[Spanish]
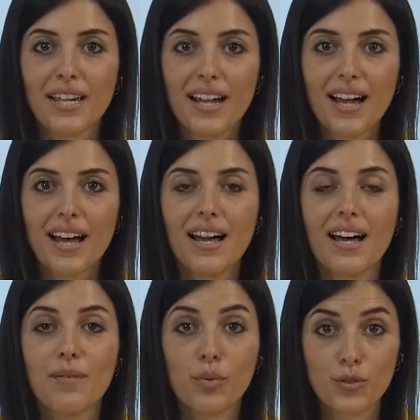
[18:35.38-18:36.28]
Ahora
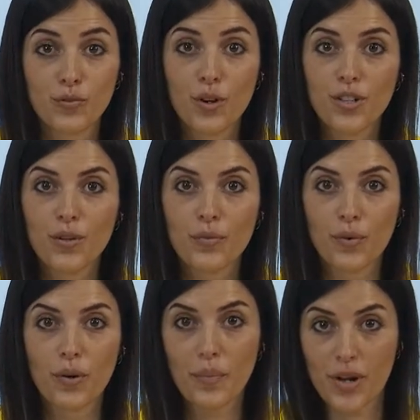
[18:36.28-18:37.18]
veamos la cartera de
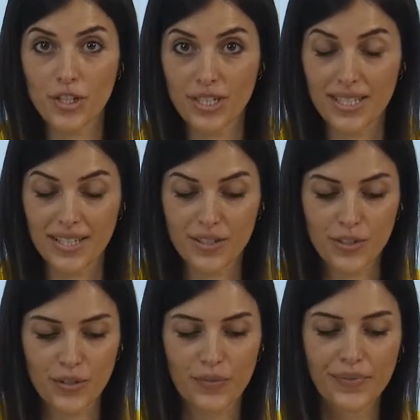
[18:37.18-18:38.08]
productos Vega
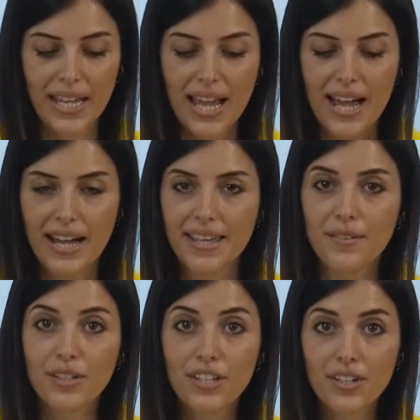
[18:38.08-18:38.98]
de sensores de
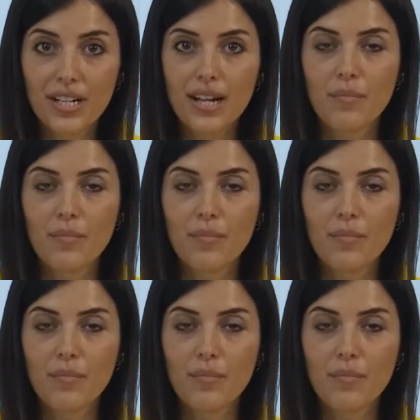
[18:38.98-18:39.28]
presión.